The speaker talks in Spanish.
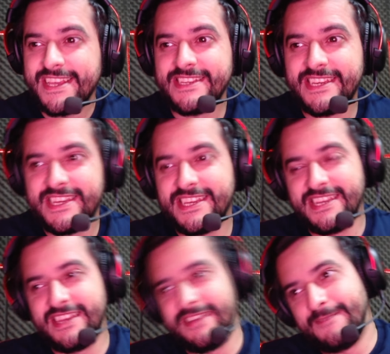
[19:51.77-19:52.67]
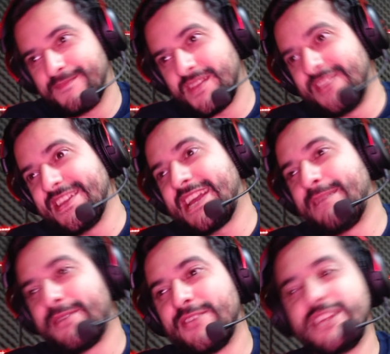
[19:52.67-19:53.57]
y, tiene que
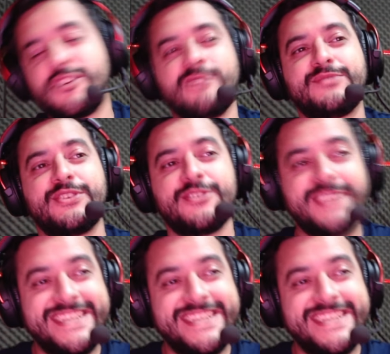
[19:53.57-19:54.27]
escapar de un helicóptero.